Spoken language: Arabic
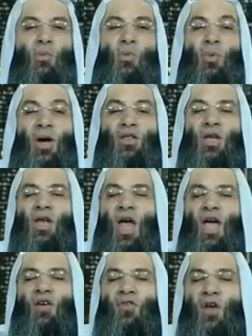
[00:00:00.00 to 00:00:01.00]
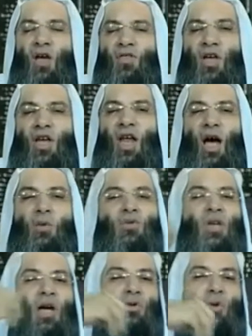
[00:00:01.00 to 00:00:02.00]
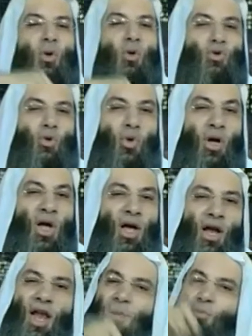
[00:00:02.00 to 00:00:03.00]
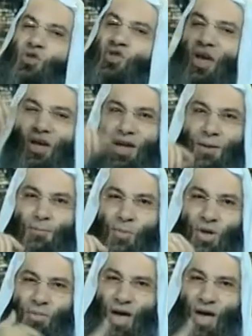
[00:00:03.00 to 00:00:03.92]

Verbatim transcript: طب وبعدين اجي في لحظه كده عاوز احصر الخشوع لا مستحيل